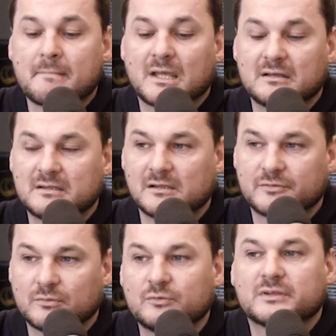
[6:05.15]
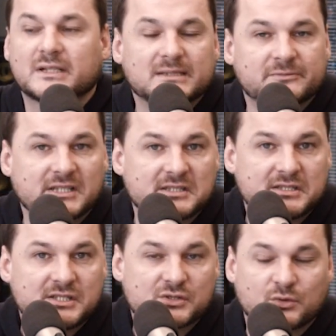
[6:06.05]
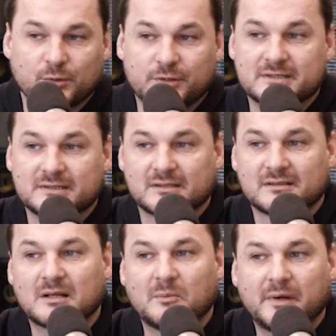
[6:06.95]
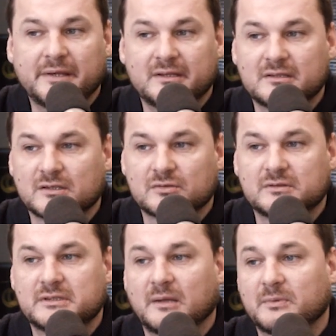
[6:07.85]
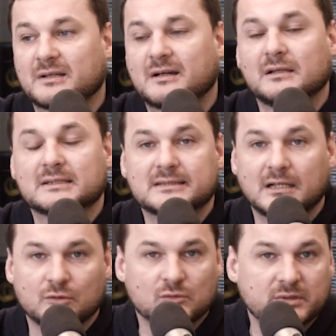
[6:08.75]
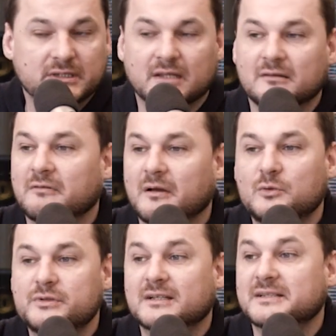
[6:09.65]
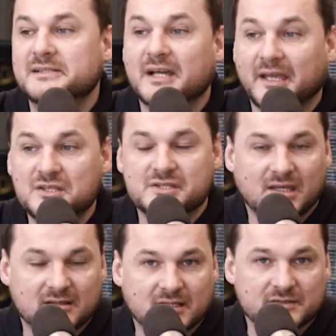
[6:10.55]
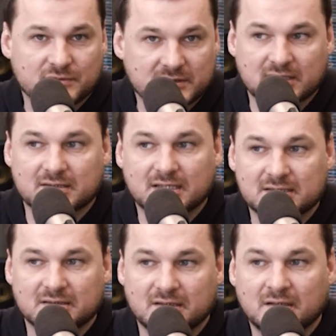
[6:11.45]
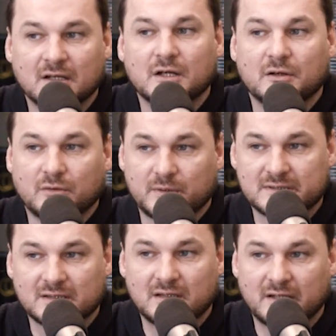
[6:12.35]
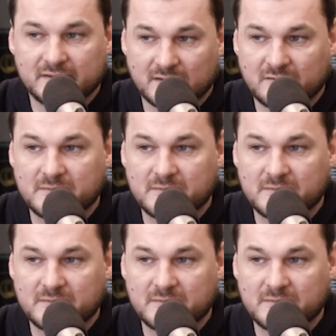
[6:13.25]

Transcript: Э, дело в том, ну, хотят взять те же круизные компании, терпят колоссальные убытки, и люди категорически отказываются кататься на круизных лайнерах.